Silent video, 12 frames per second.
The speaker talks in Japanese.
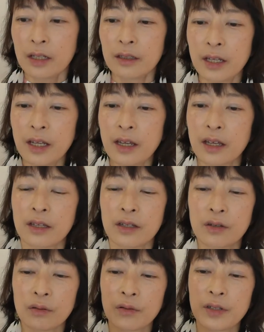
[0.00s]
で
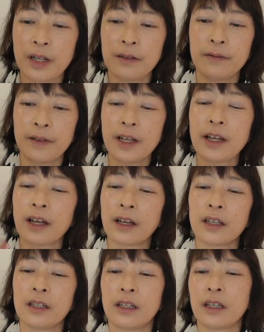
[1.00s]
その3は
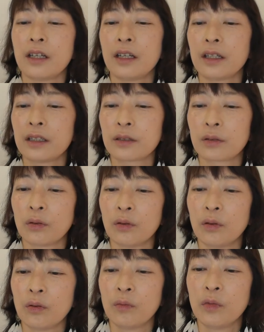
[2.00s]
えー
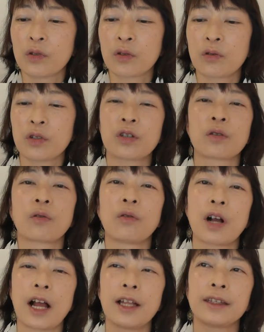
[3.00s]
と、ともう少しそこ
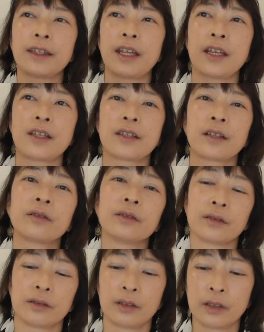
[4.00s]
が安定してく
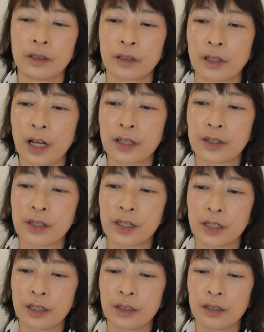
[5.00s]
る感
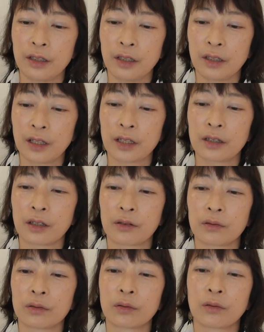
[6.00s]
じになって
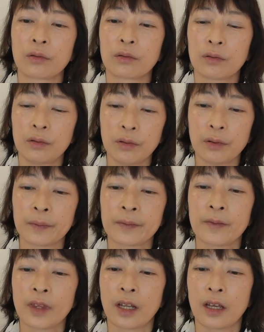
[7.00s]
くるところの、
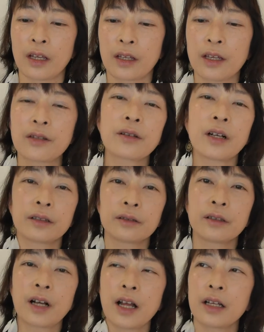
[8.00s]
えー、月
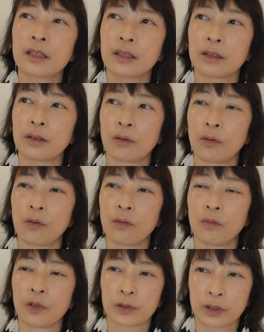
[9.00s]
額会員を
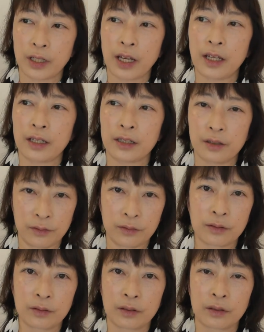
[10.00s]
持ってい
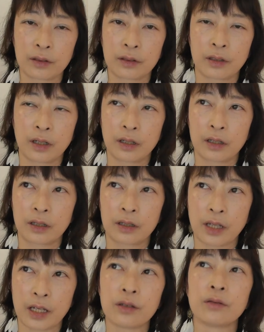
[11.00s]
るっ
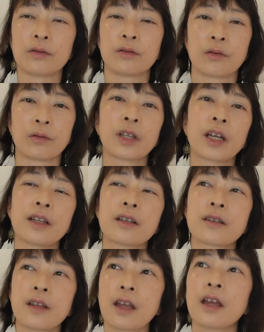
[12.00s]
ていう状態で
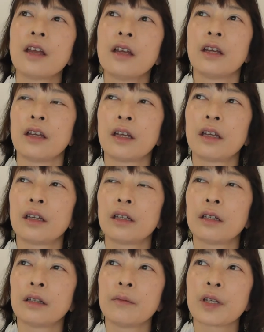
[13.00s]
すね。
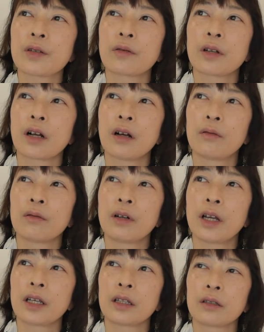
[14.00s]
えー、まあ、それが
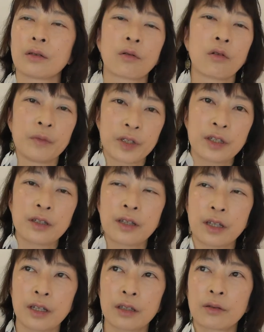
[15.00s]
オンラインの
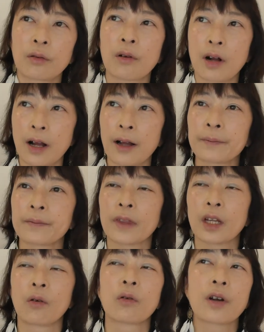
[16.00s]
コミュニティとか
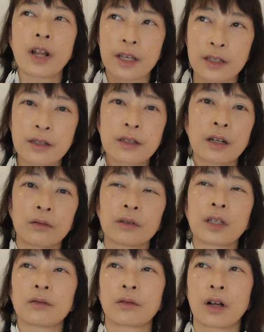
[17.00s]
オンラインサロン
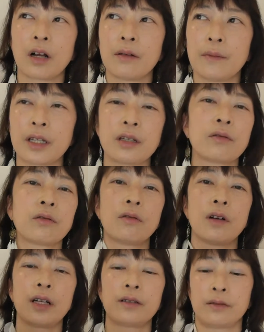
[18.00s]
なのか、まいろい
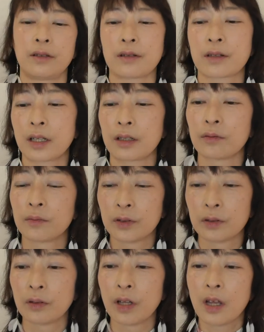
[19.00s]
ろあるんですけれど
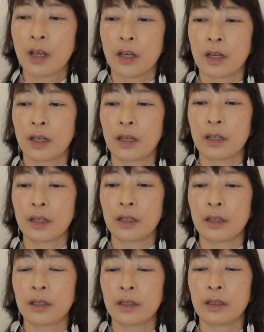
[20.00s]
も、
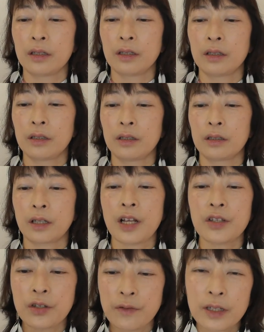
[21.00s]
えー、
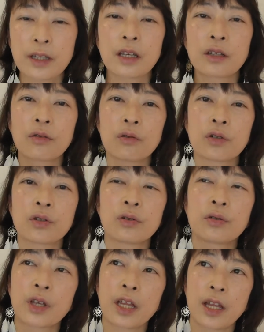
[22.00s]
価値は提供し
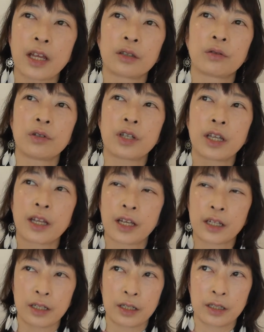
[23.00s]
続けないといけな
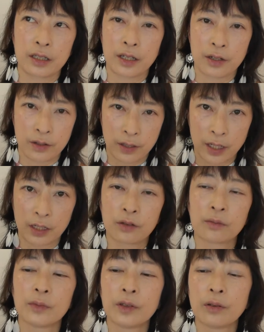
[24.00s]
いんですけれ
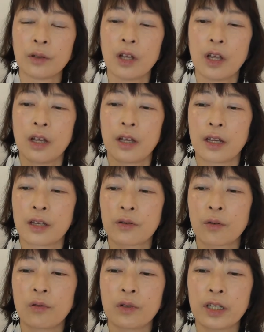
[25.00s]
ども、えー、
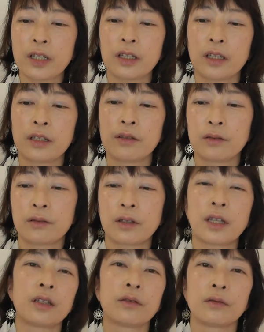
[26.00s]
そこにいるっ
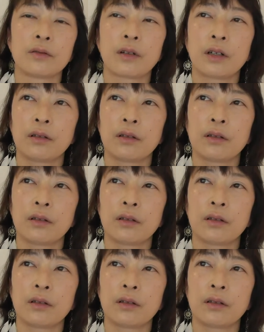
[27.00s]
ていう